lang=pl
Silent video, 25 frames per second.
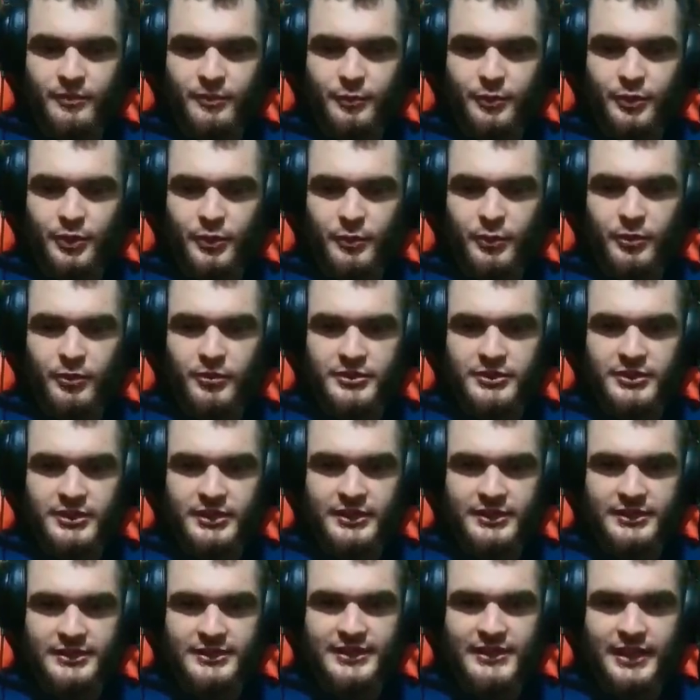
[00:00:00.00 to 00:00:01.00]

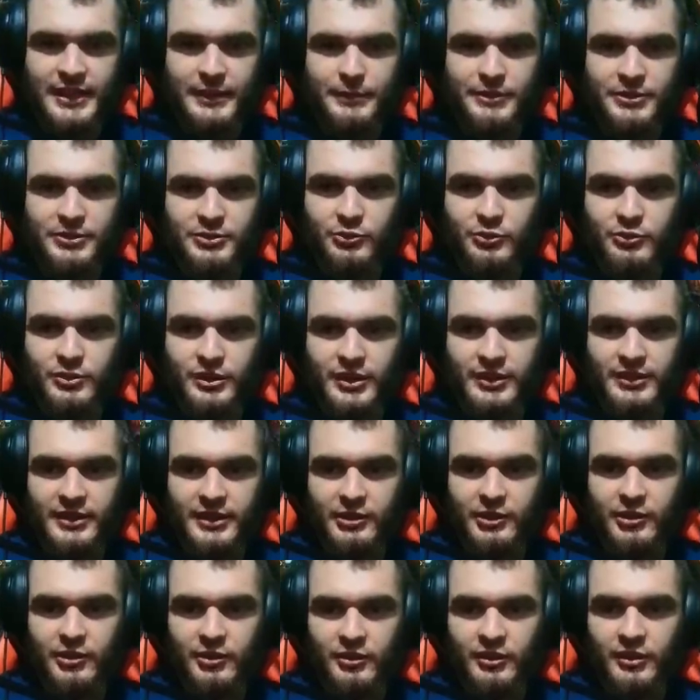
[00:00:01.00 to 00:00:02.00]
Spróbujcie zabić tutaj
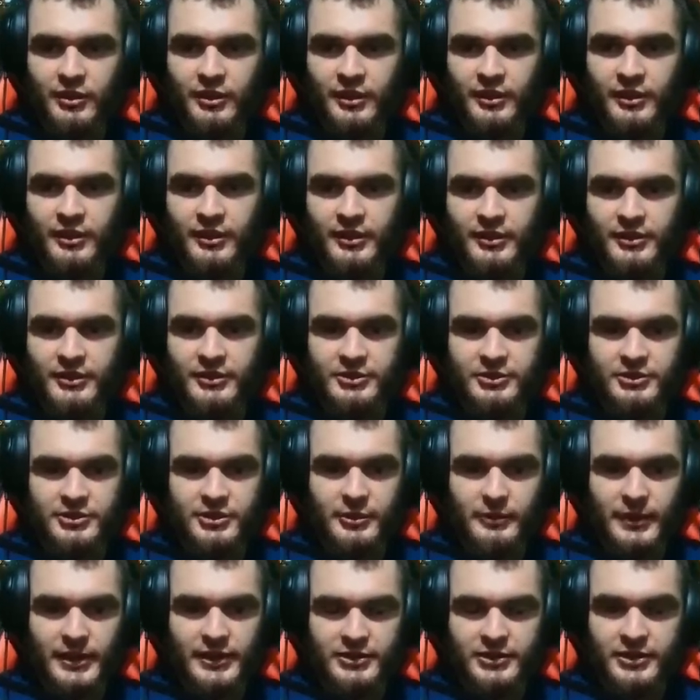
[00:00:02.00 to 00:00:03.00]
tego
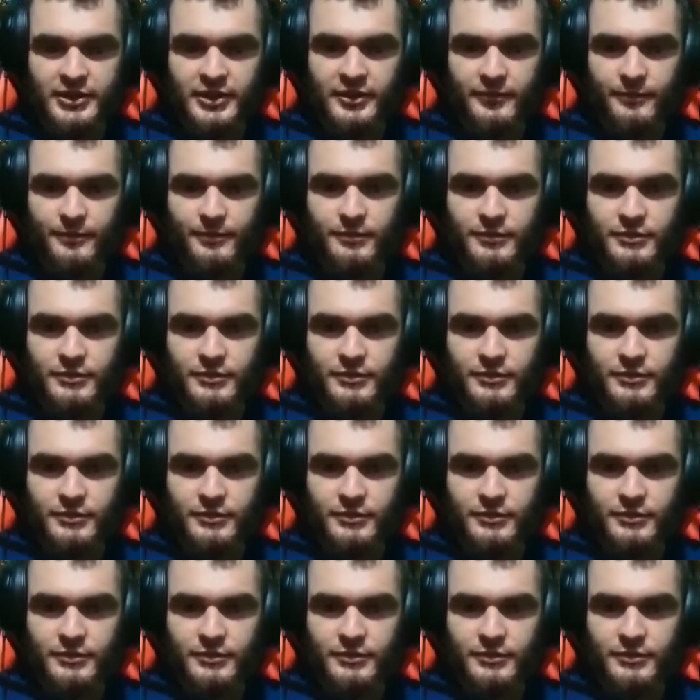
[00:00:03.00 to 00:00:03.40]
ziomeczka.